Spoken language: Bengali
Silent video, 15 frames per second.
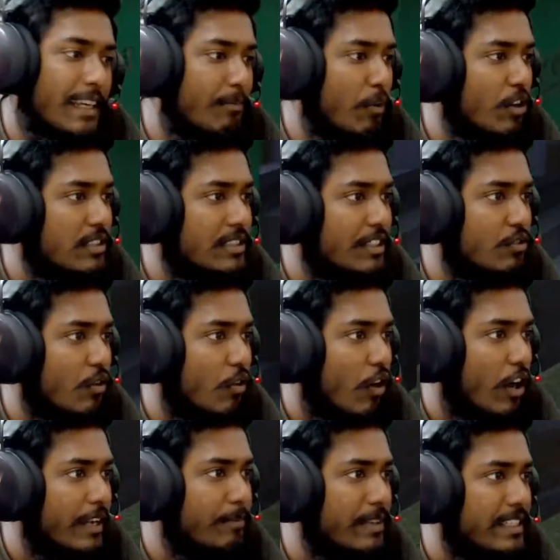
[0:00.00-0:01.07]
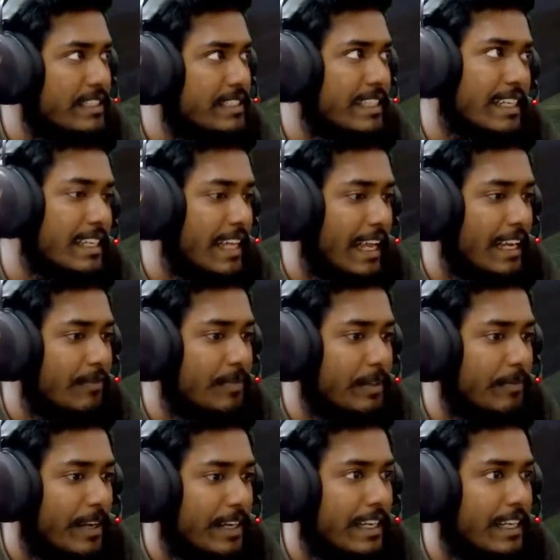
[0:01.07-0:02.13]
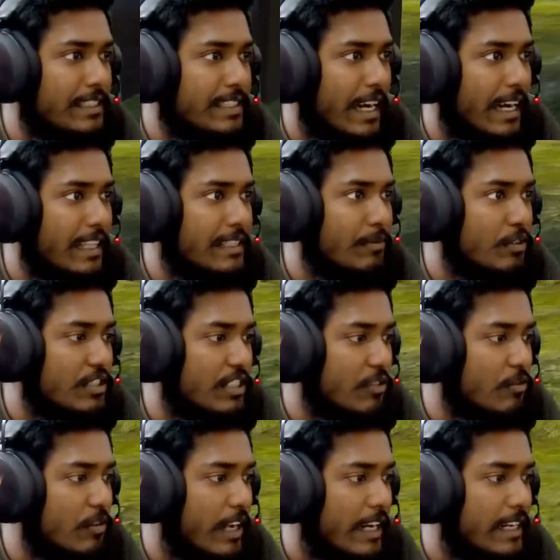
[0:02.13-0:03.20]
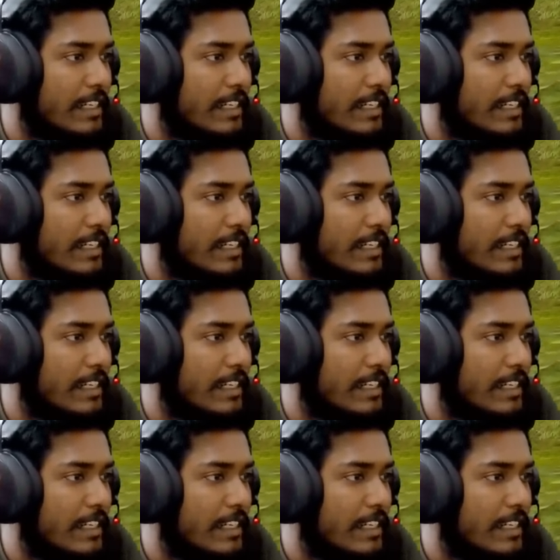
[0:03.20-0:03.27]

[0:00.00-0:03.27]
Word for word: বলছি তো ওই বিশ কিল নাইলে ফ্রি ফায়ার খেলা ছাড়া দিব যে কোনো একটা